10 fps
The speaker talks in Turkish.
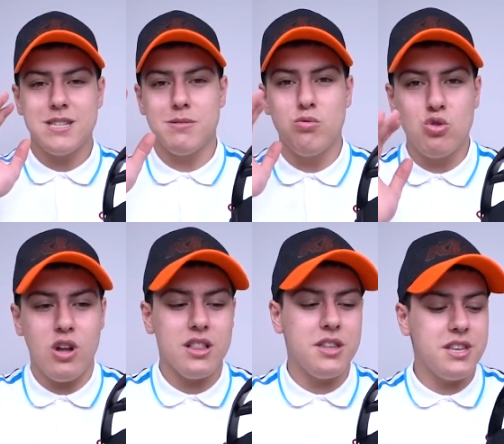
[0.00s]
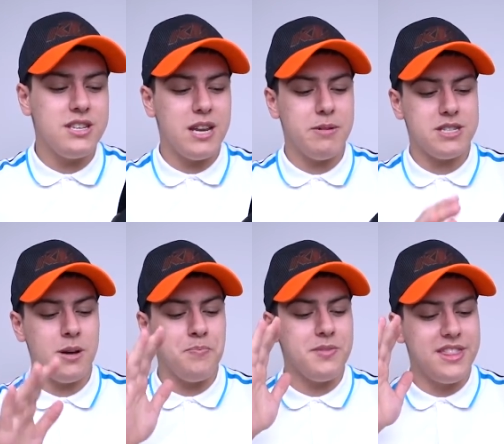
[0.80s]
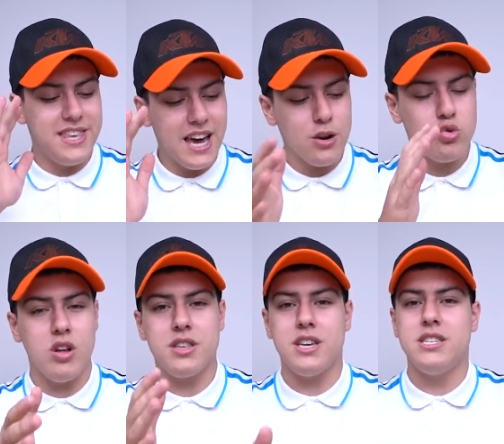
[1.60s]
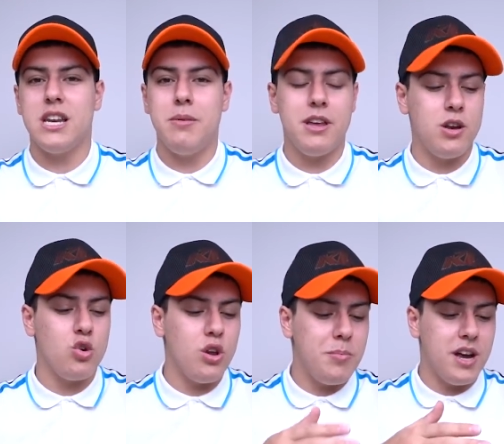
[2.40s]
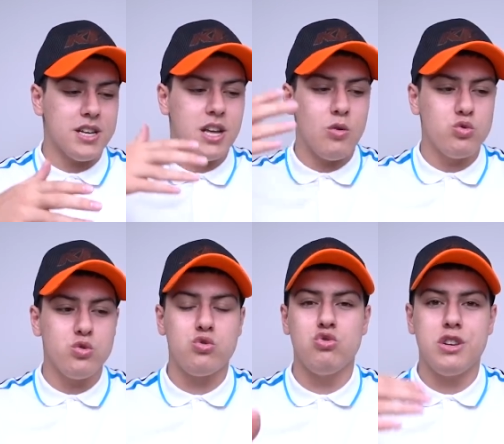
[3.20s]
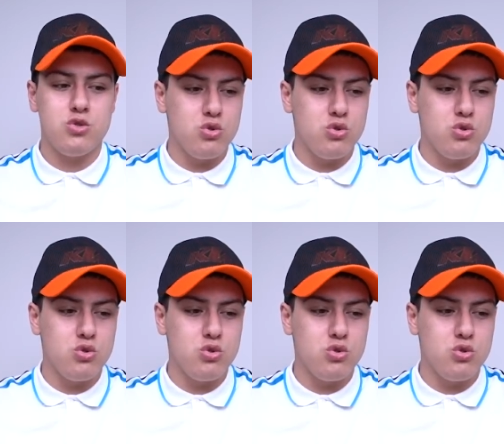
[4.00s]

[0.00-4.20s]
Şimdi bu kulaklığın incelemesi diğer kulaklık incelemelerine göre biraz daha uzun sürecek.